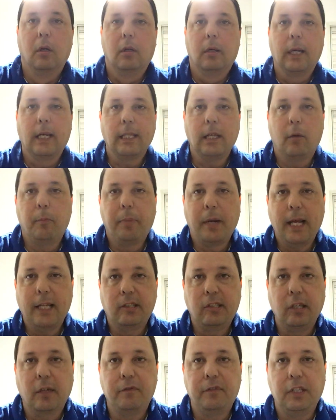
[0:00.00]
Canal
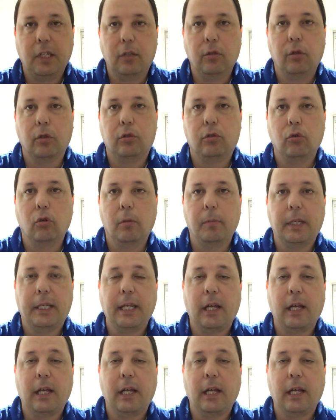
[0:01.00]
Pretz FC no YouTube,